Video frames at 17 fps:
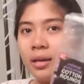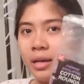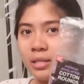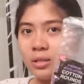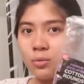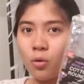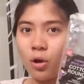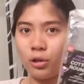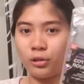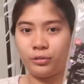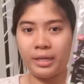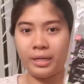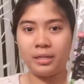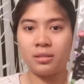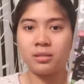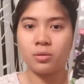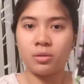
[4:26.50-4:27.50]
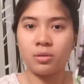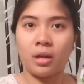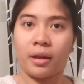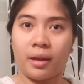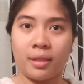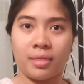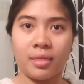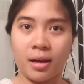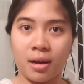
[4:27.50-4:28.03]
is Walgreens.
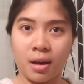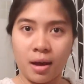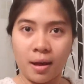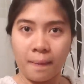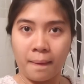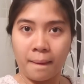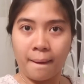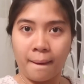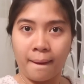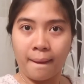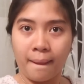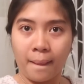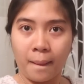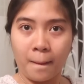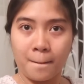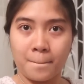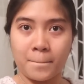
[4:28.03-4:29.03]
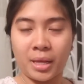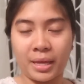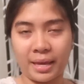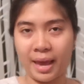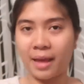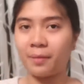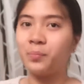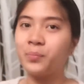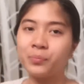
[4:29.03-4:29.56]
Teka, teka.
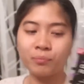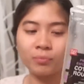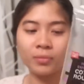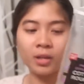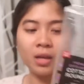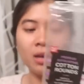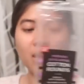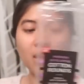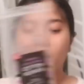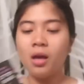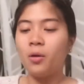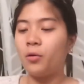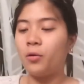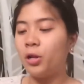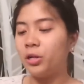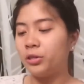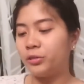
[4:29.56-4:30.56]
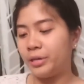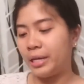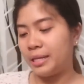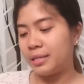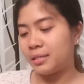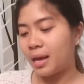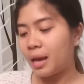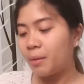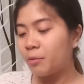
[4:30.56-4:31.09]
Yan.
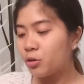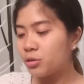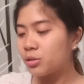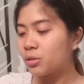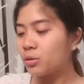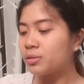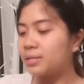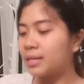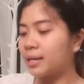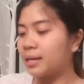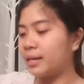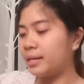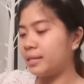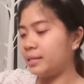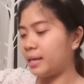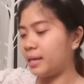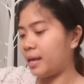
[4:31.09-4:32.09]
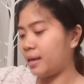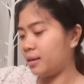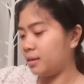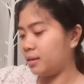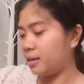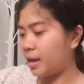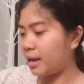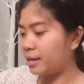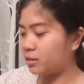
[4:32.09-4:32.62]
Walgreens. Ang gusto ko sa kanya,
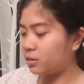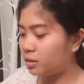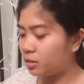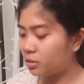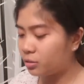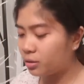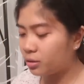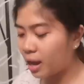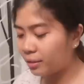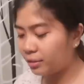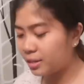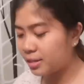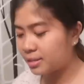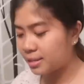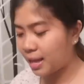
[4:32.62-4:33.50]
ano, yung other